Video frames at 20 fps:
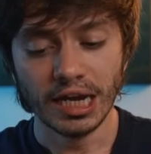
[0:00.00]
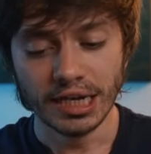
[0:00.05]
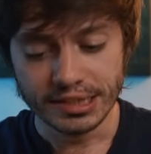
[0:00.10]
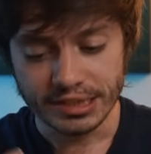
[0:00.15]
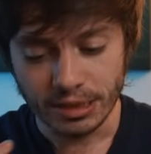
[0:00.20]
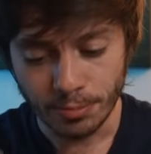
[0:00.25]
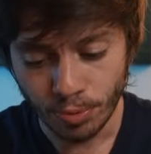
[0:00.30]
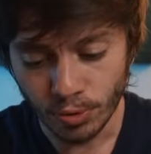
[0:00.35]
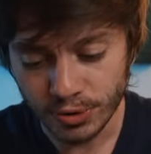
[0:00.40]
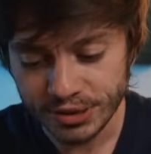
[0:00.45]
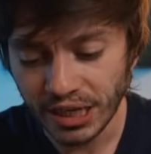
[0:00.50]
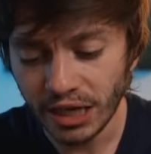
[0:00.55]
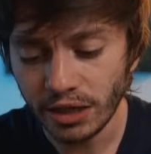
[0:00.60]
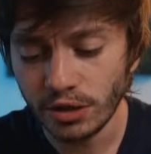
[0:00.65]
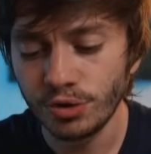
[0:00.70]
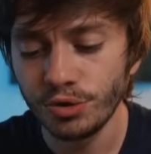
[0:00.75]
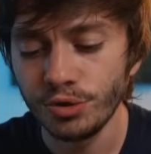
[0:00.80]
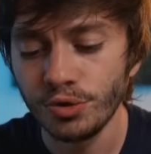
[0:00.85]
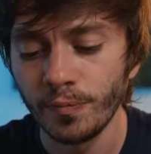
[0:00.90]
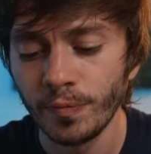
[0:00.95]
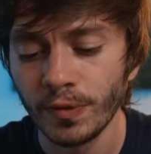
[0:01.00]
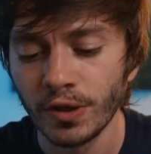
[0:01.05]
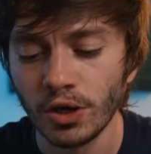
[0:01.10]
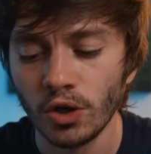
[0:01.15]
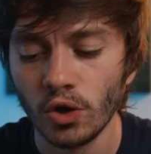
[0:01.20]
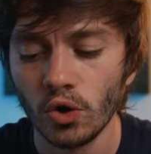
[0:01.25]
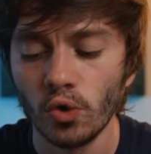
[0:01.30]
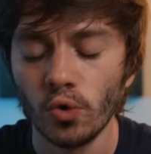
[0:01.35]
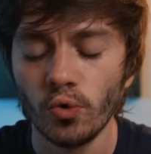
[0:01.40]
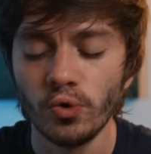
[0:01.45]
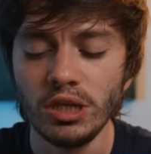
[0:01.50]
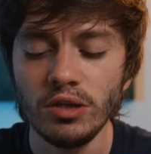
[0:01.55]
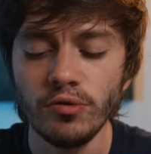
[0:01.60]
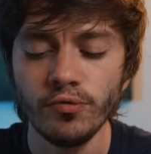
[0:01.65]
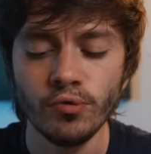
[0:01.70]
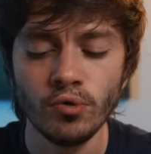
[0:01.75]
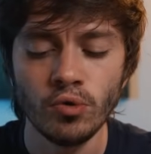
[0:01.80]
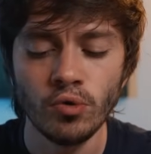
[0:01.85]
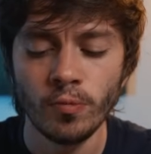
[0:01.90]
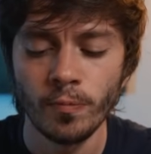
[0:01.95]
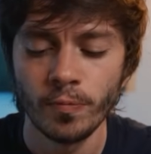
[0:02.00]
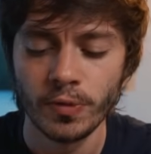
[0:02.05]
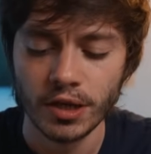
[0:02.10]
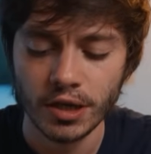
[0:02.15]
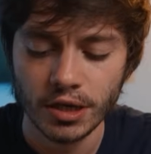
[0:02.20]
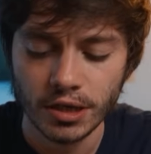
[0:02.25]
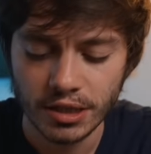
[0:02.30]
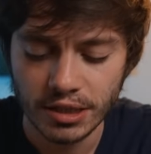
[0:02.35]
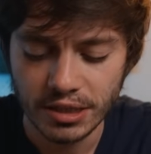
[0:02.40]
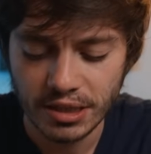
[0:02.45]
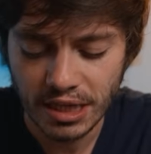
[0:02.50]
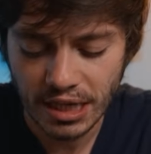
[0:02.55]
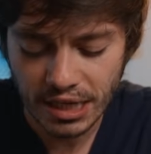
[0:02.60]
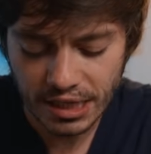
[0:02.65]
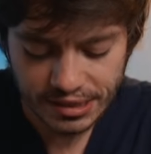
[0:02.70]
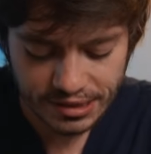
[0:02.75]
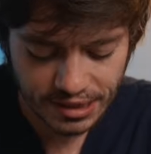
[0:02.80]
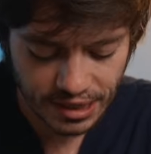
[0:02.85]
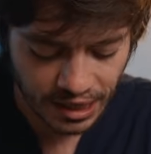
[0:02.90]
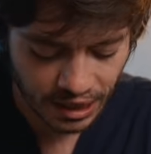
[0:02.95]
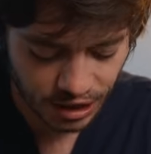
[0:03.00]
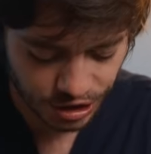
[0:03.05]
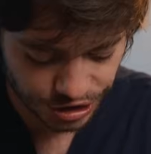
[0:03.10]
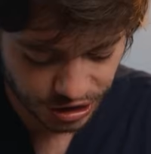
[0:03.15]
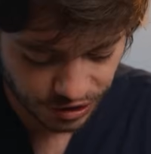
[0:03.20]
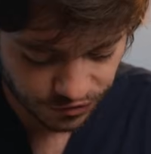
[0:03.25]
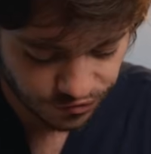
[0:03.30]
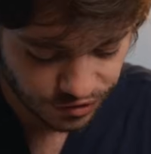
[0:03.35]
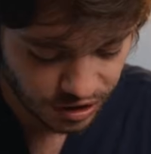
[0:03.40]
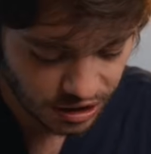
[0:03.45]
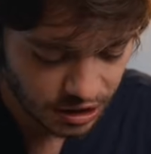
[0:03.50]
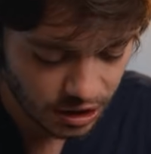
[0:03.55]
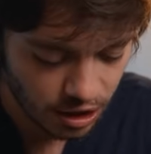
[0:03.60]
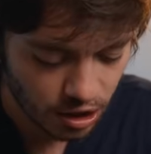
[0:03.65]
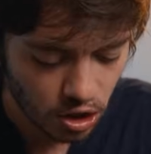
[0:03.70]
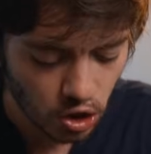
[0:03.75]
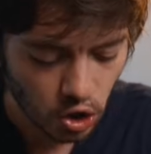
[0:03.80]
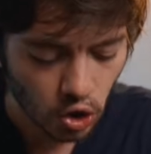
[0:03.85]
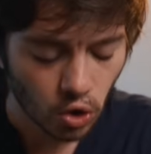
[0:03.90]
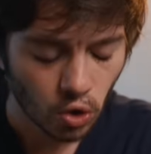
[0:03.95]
C'est pour ça que au niveau des énergies à venir,